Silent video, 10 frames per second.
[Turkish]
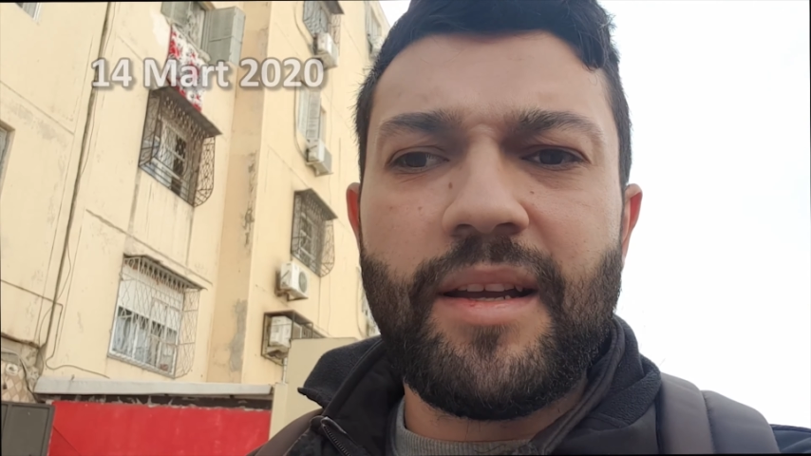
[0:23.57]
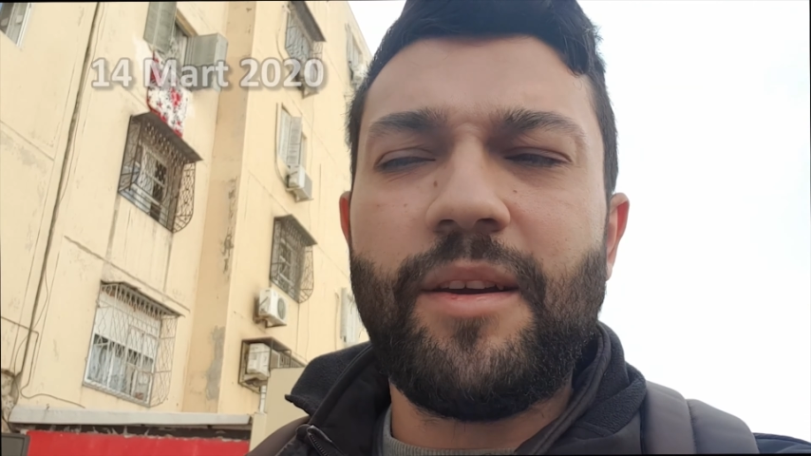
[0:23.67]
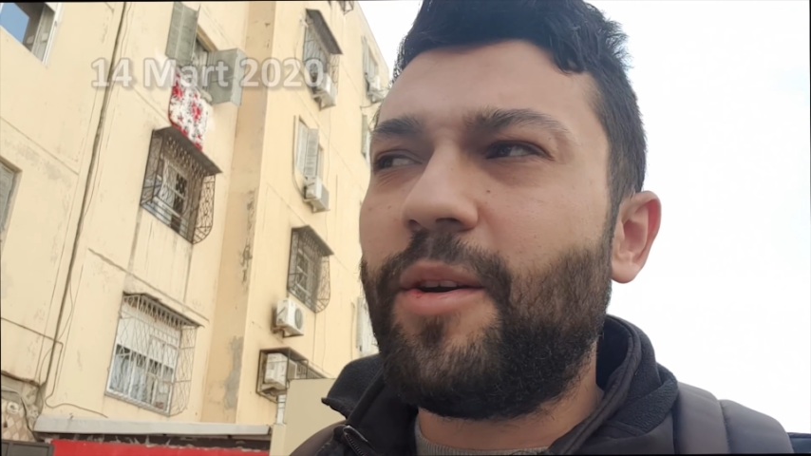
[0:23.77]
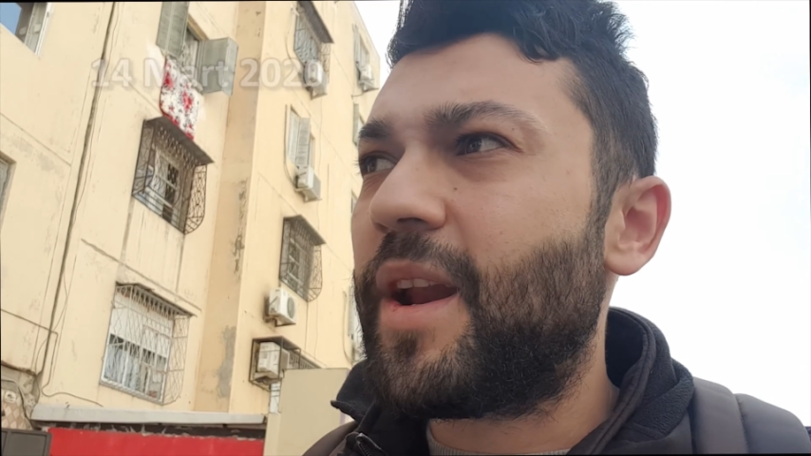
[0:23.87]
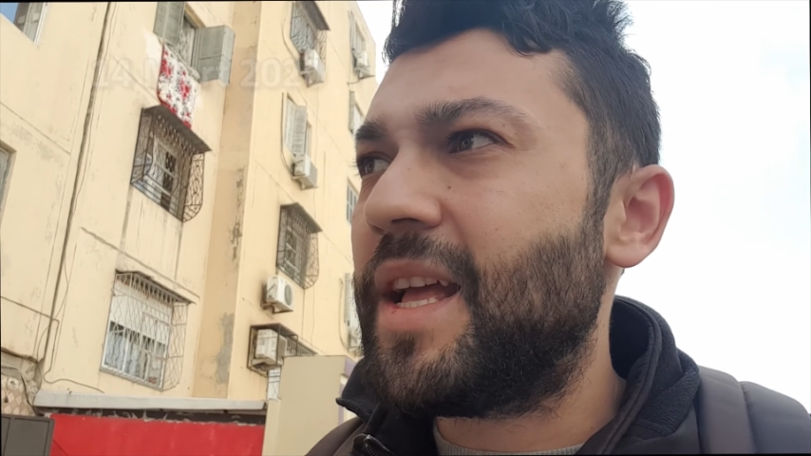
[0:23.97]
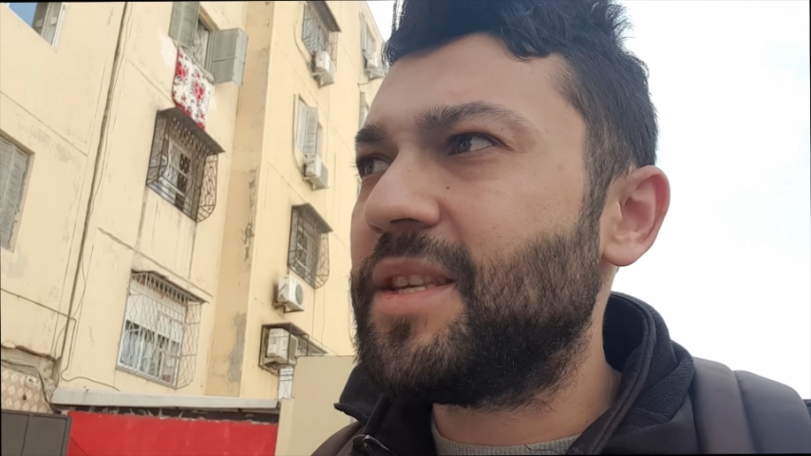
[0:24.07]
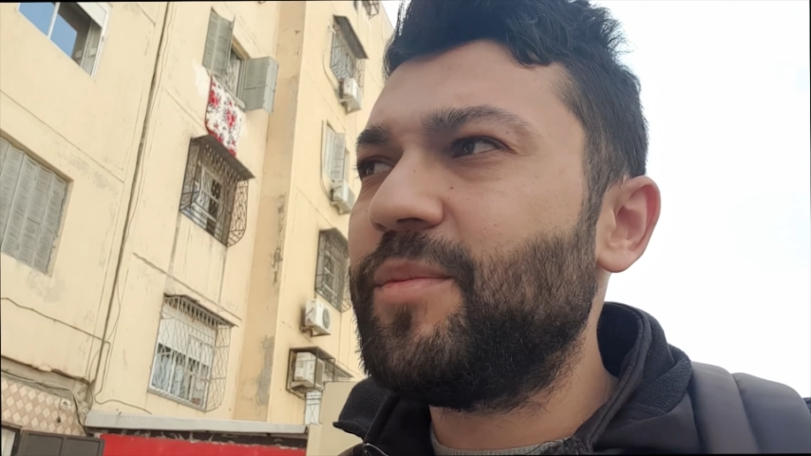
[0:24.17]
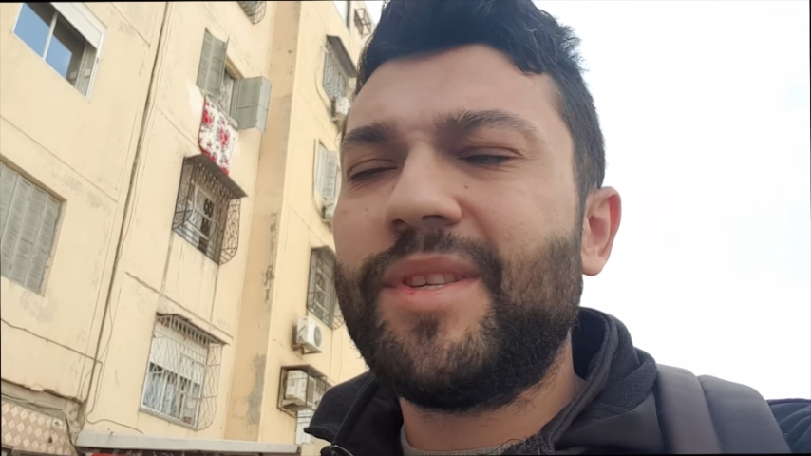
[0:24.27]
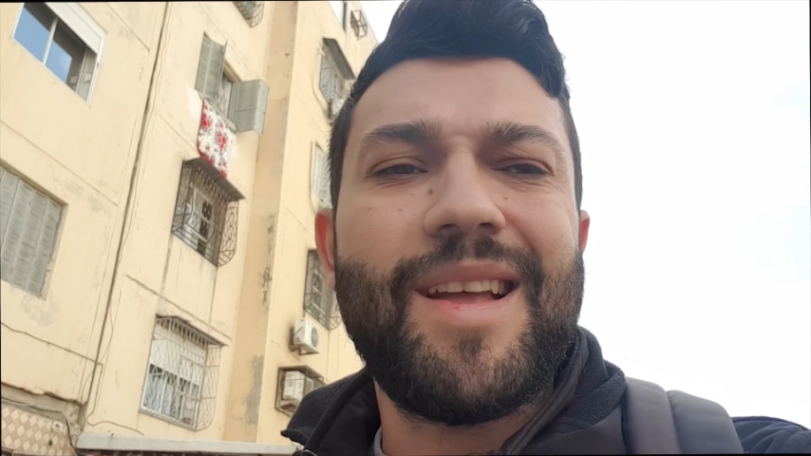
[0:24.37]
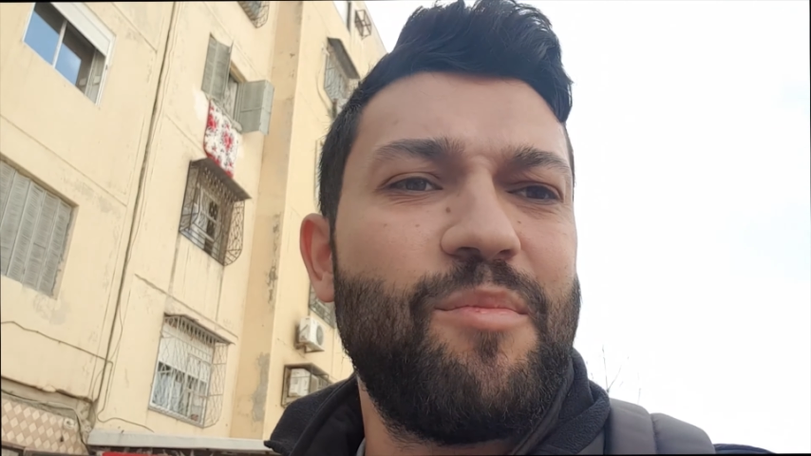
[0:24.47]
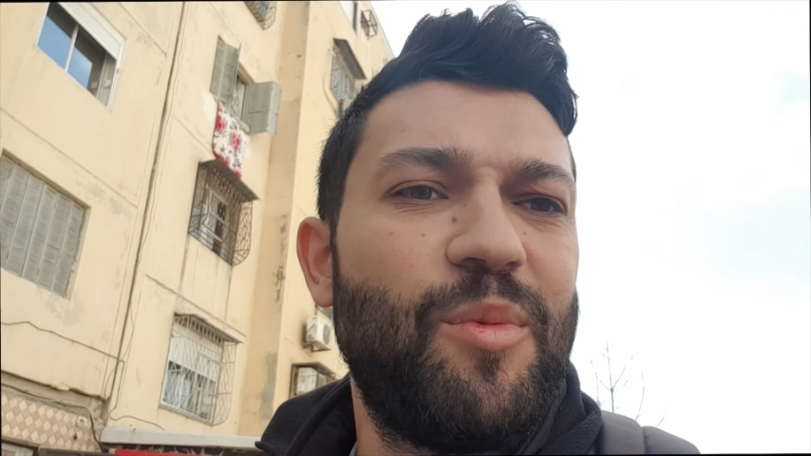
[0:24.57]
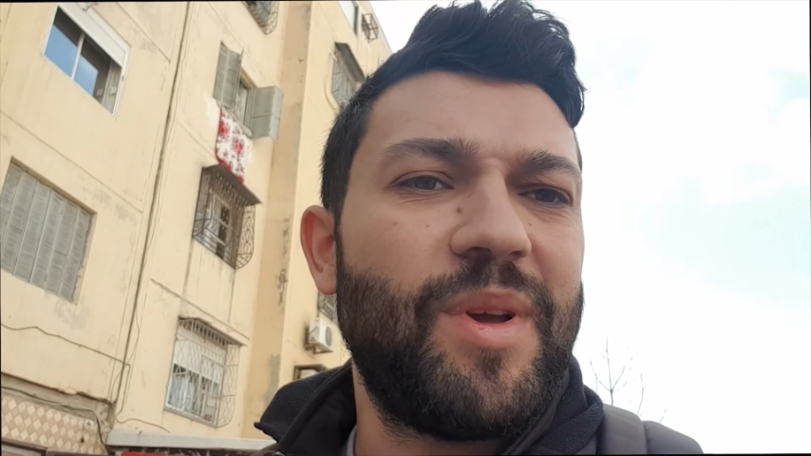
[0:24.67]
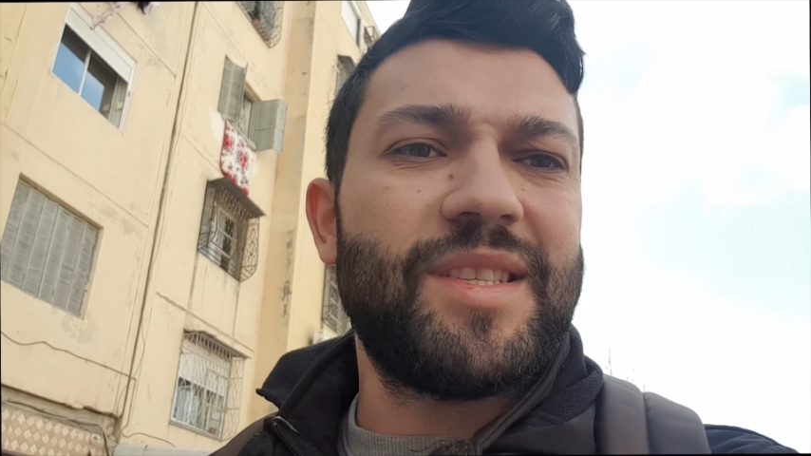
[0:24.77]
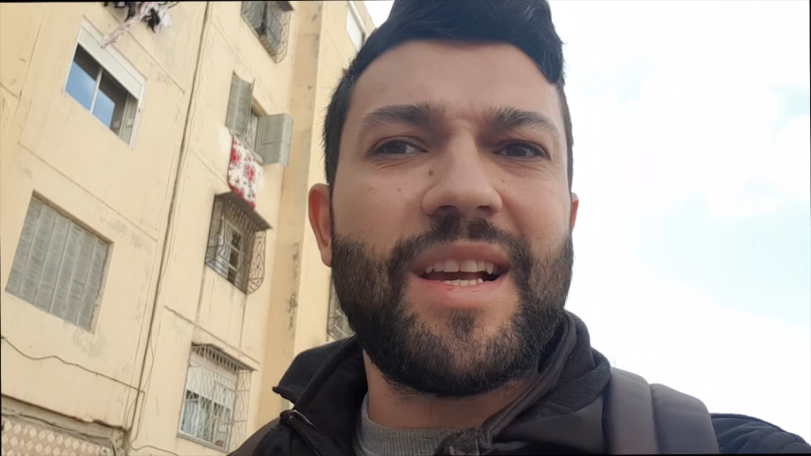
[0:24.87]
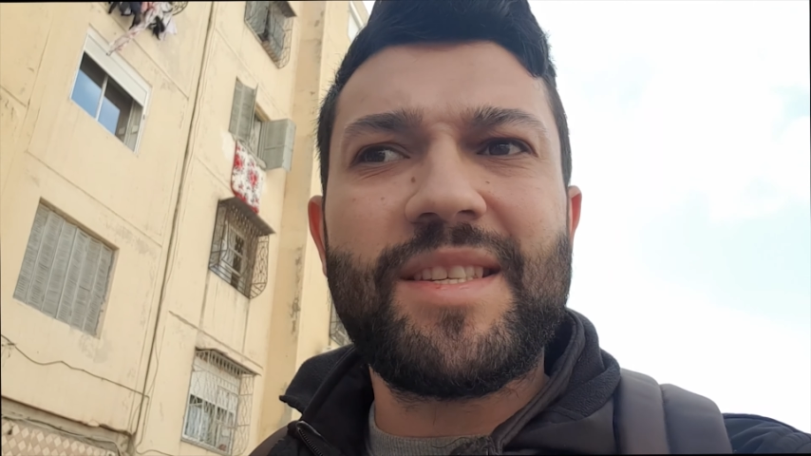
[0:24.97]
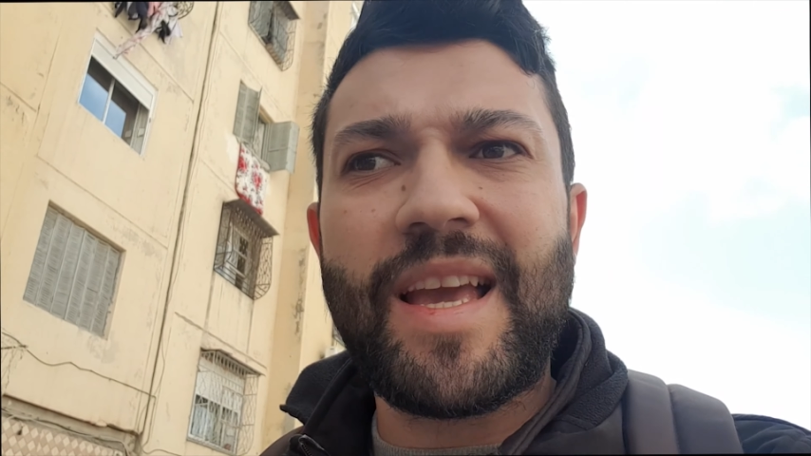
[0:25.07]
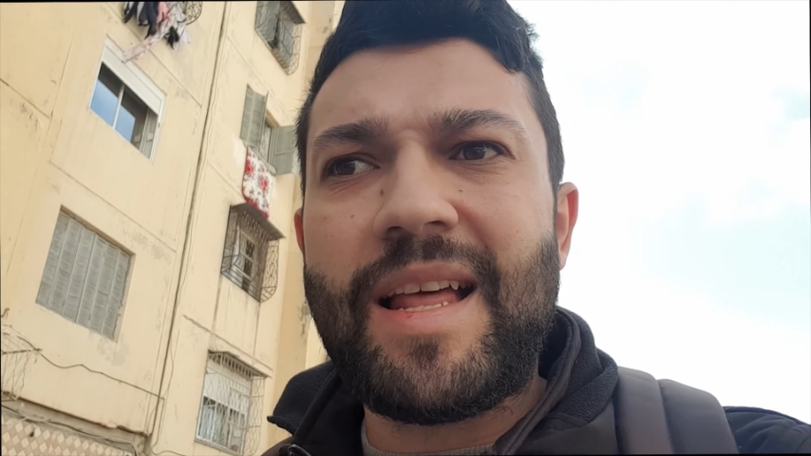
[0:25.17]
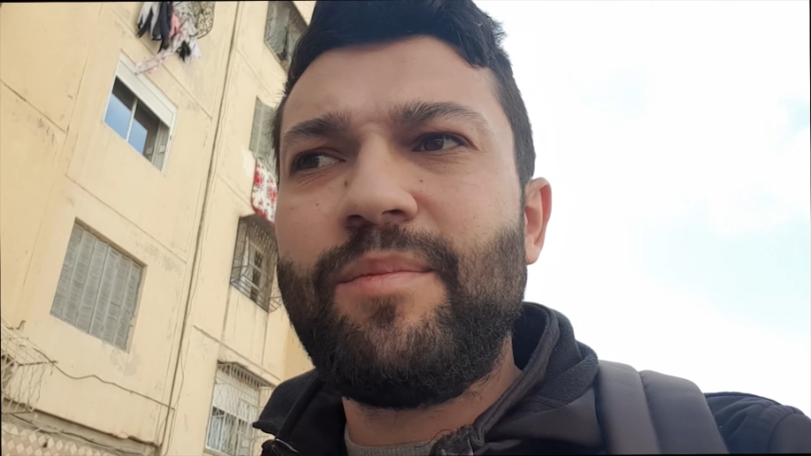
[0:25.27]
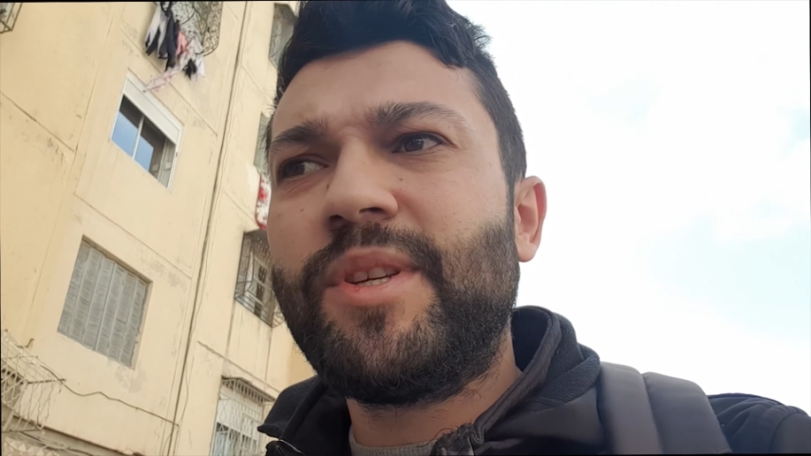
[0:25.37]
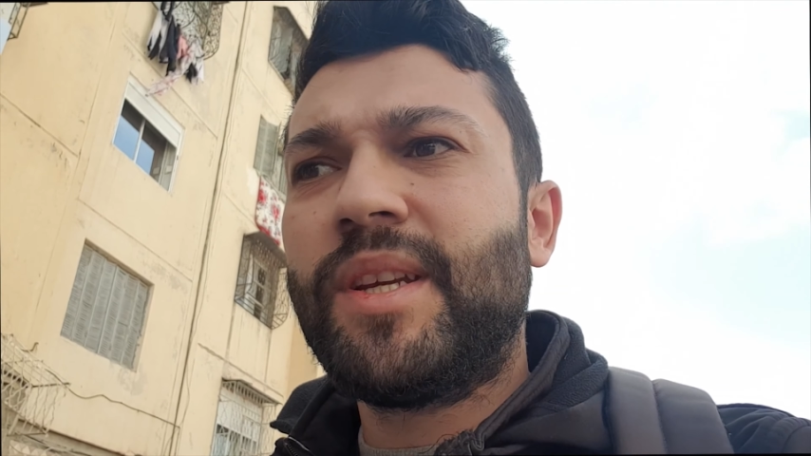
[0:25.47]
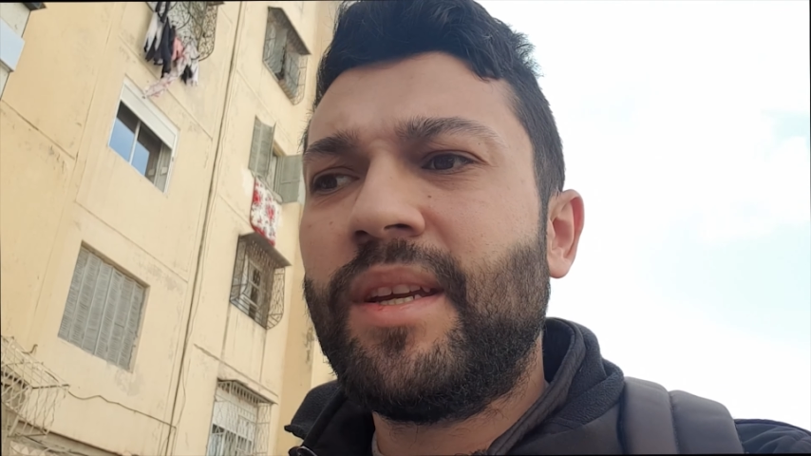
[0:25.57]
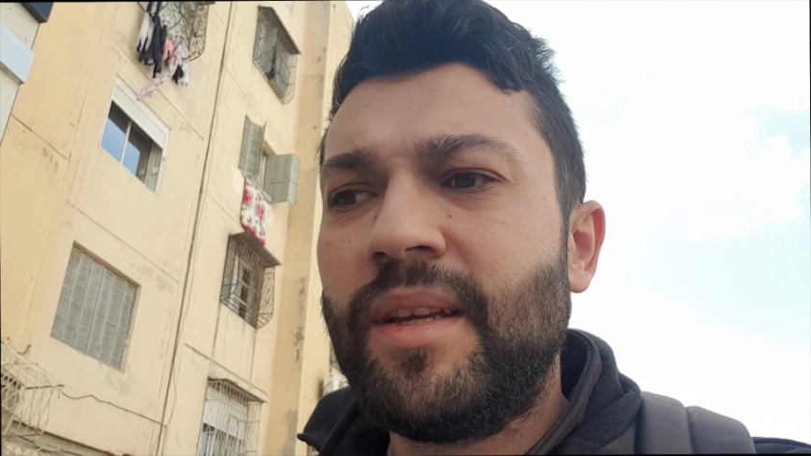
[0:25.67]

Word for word: öğrencimizden bir mesaj gelmiş.